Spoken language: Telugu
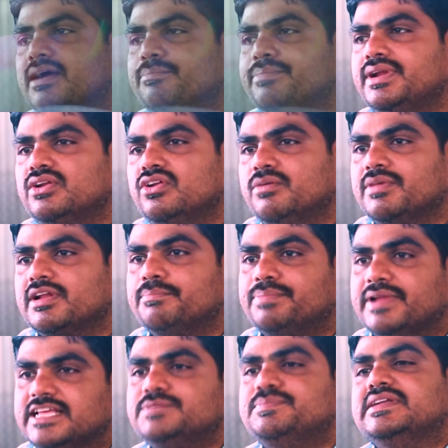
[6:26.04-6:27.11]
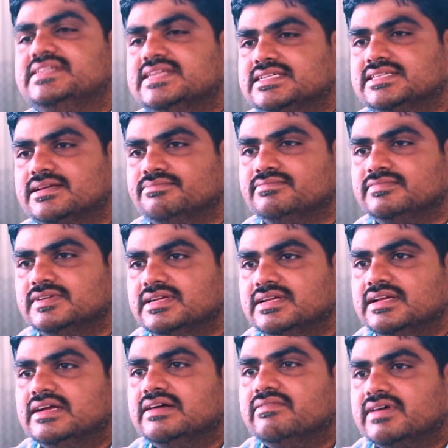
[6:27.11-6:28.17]
కంపెనీలలో మనం ప్లేస్మెంట్ చేసాం
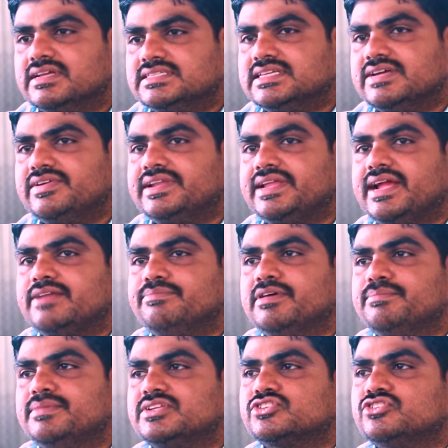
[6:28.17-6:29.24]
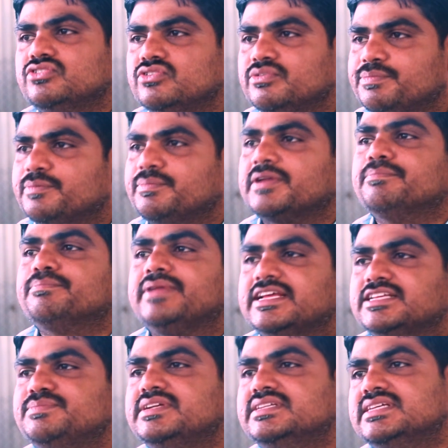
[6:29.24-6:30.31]
వన్ సెవెంటీ ఎయిట్ మెంబర్స్కు ఇప్పుడు మనం
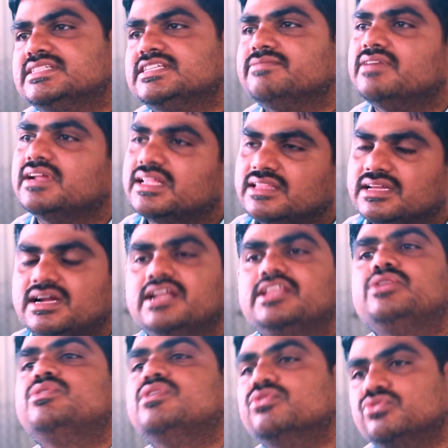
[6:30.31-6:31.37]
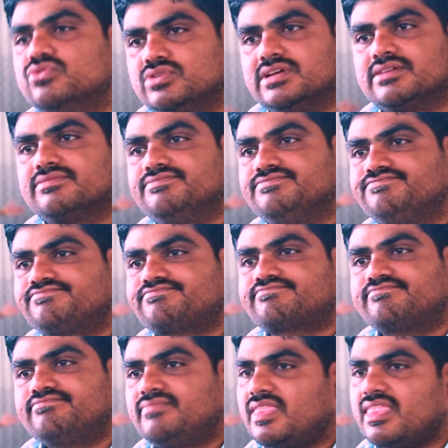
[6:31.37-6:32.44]
ప్లేస్మెంట్ చేసాం వాళ్ళంతా కంటిన్యూ అవుతున్నారు
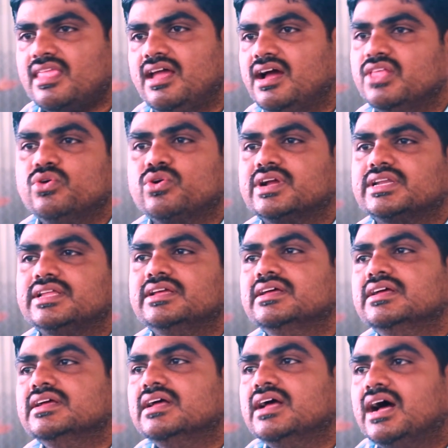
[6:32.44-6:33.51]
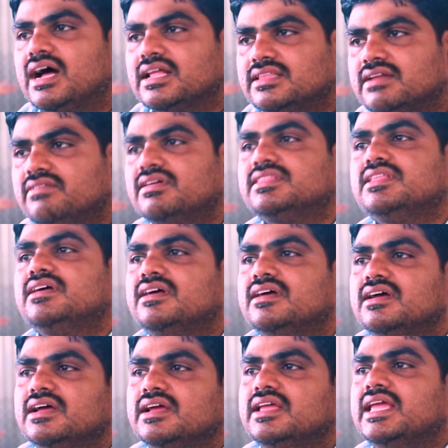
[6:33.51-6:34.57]
అదొకటి ఆ తర్వాత
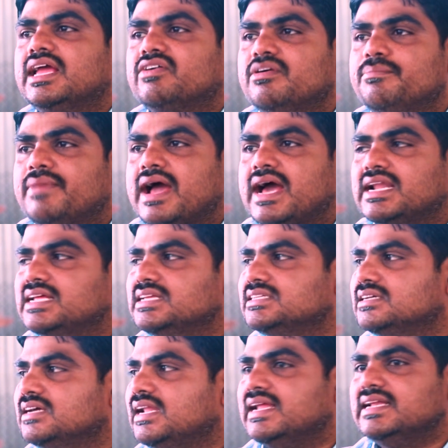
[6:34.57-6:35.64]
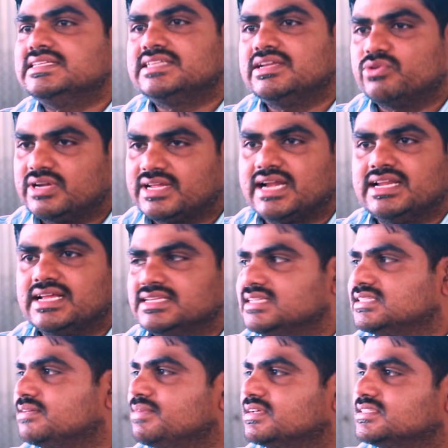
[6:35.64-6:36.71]
ఎక్కువ మ్యారేజ్ అలయన్స్ ఒకటి కండక్ట్
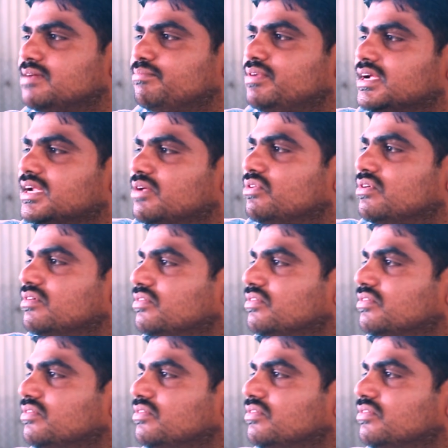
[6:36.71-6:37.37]
చేసాం ఎగ్జాంపుల్ ఇక్కడ